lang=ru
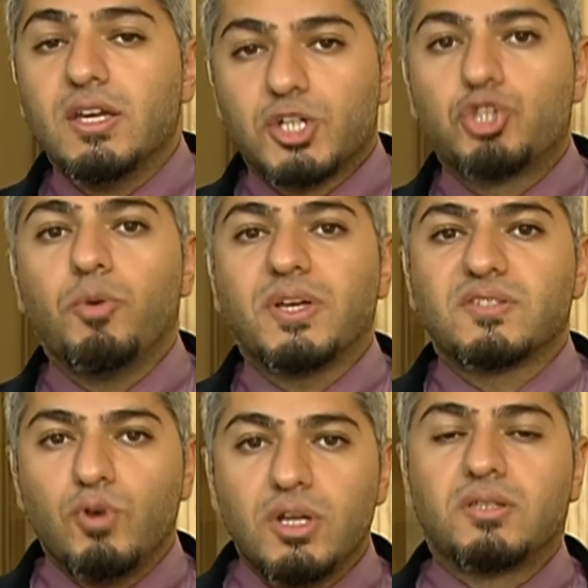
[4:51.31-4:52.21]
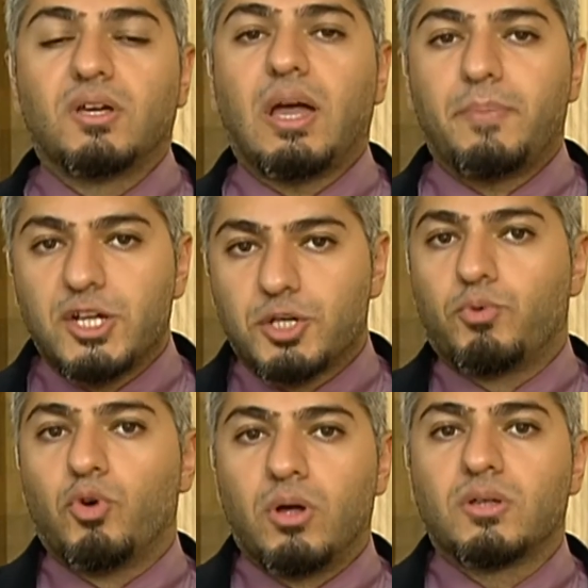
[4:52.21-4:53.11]
что позволит, э, опять же,
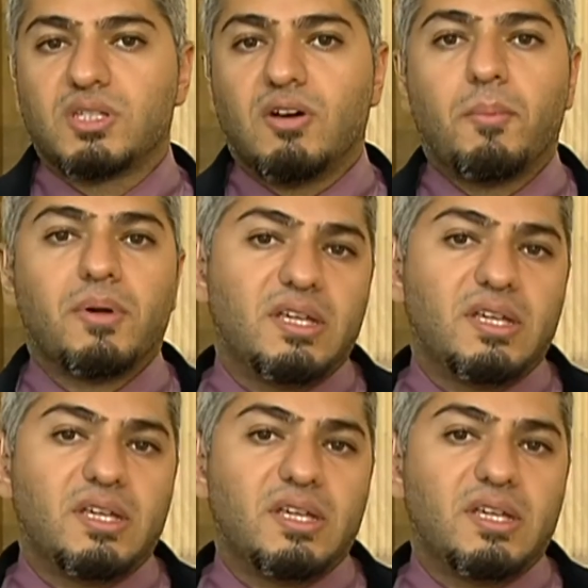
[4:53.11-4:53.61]
по словам